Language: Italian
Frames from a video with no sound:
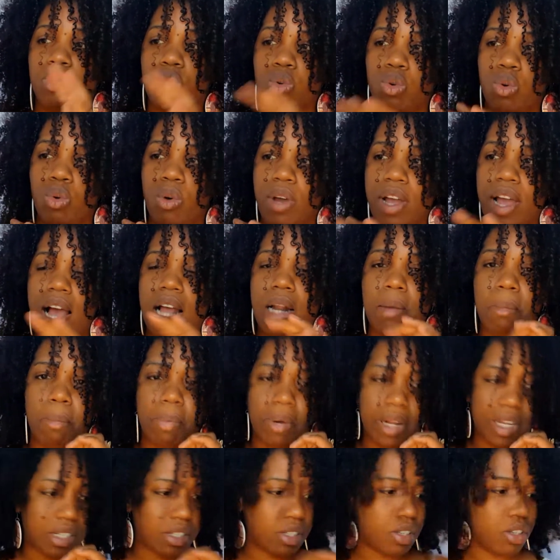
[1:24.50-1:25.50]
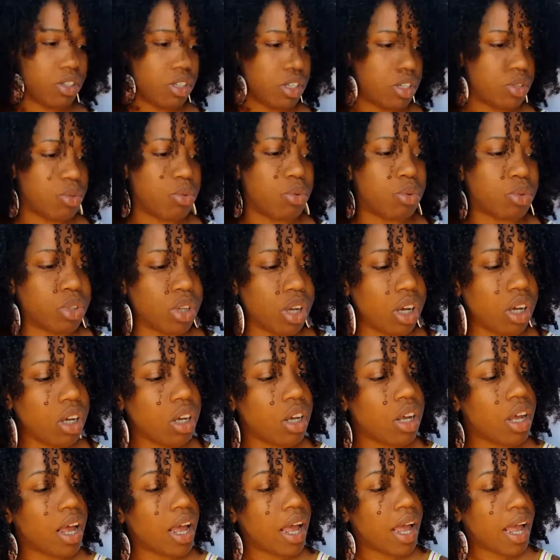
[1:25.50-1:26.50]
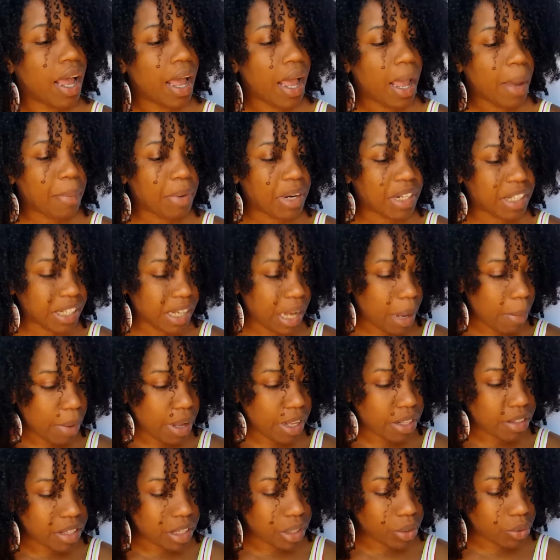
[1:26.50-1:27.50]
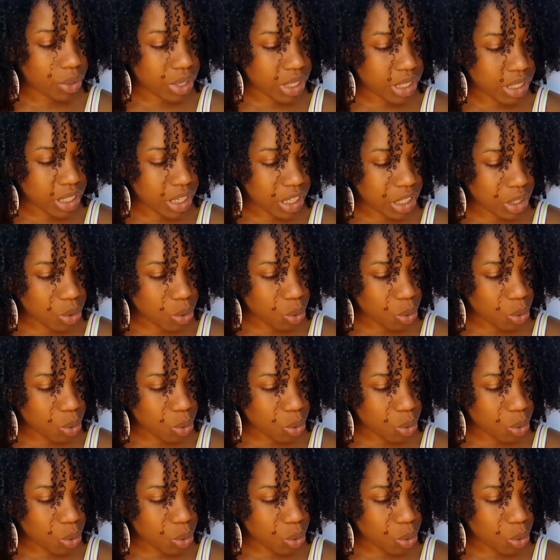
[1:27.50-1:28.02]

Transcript: due al prezzo di uno e praticamente questi